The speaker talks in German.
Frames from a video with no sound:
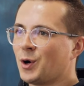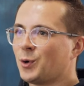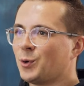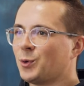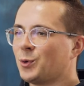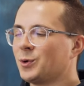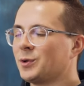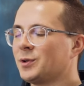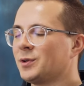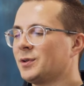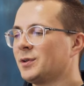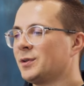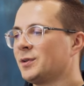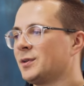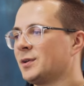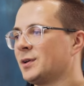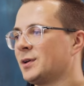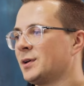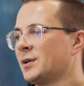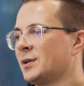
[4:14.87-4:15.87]

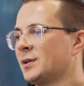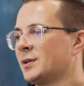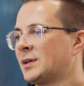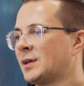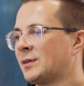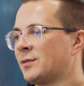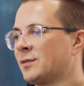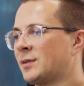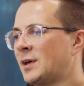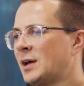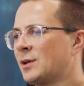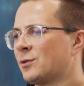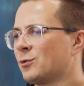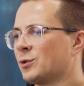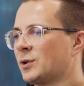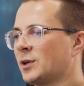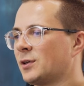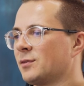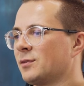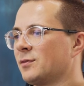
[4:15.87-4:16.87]
Und äh, das ist eigentlich
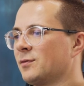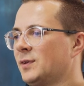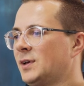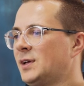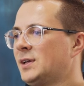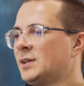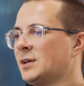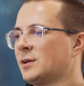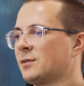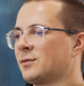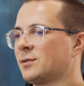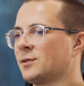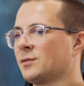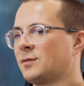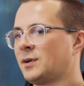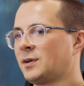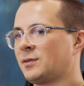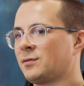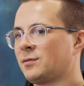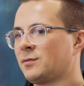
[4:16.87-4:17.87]
so das
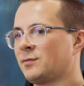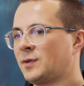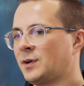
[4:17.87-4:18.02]
Wichtigste, was,